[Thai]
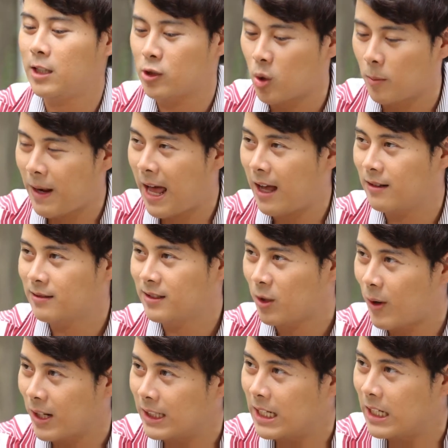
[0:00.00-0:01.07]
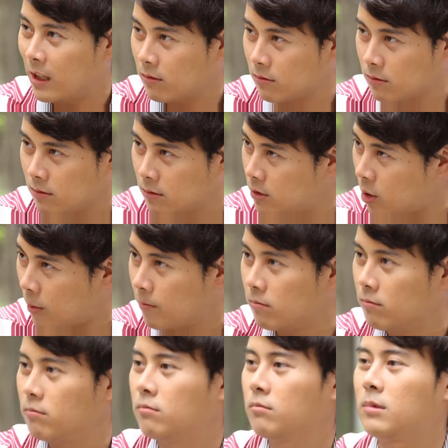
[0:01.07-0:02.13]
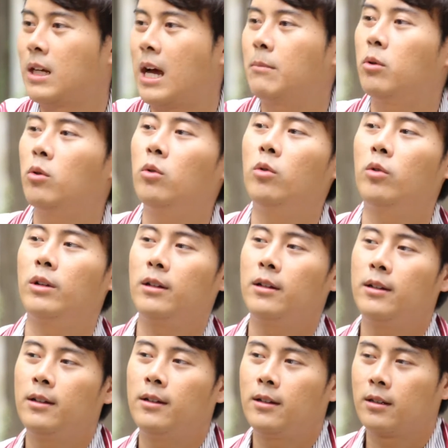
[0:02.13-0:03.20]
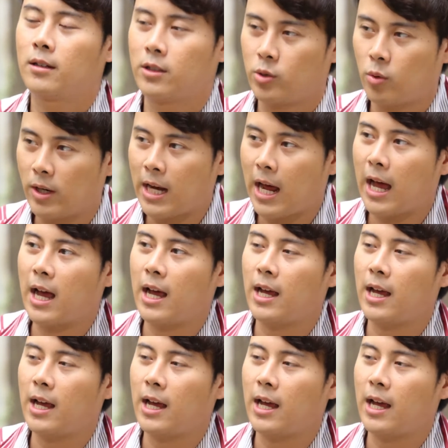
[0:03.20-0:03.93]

เดี๋ยวจบละสวัสดีแล้วจบการพูดก็ช่วยได้